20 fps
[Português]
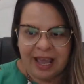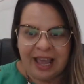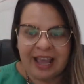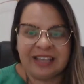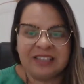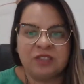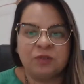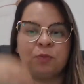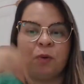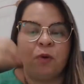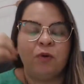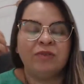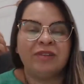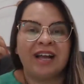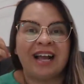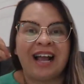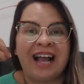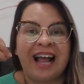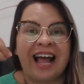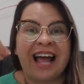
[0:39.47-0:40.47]

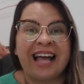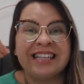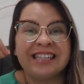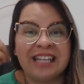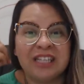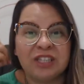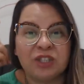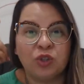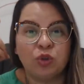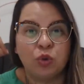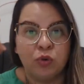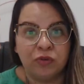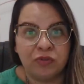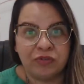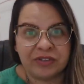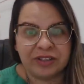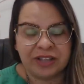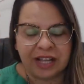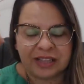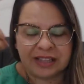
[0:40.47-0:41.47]
Responda cada
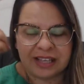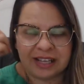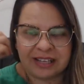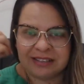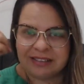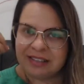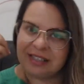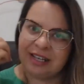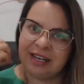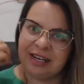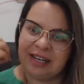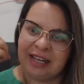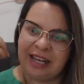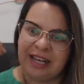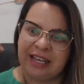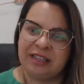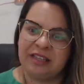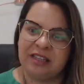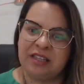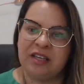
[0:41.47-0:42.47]
dúvida desse
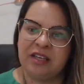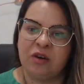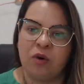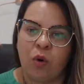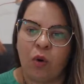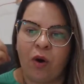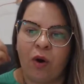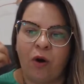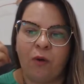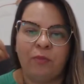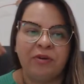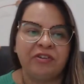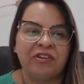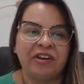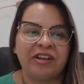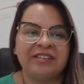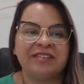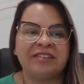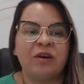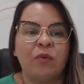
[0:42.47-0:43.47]
cliente com a
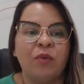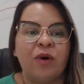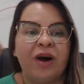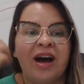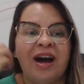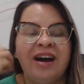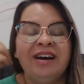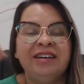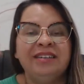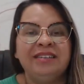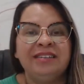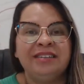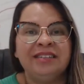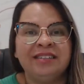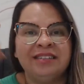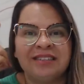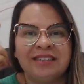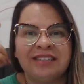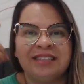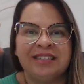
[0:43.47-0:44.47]
objeção
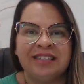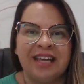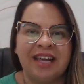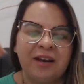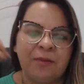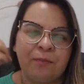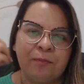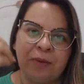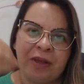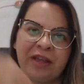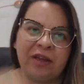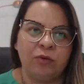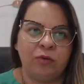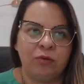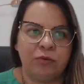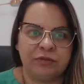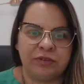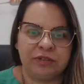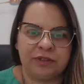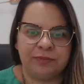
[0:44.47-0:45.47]
antes que ele
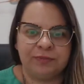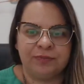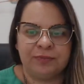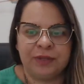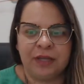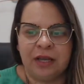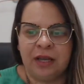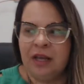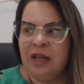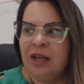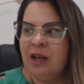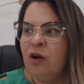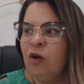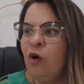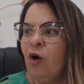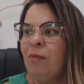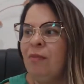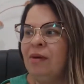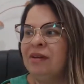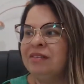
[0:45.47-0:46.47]
pergunte.
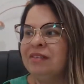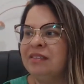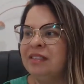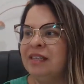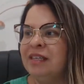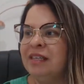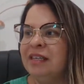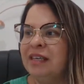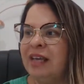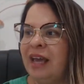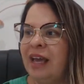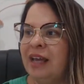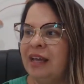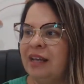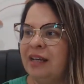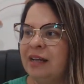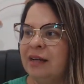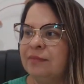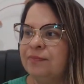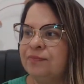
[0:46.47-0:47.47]
Como assim,
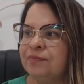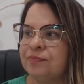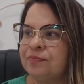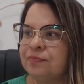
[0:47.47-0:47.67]
Kélia?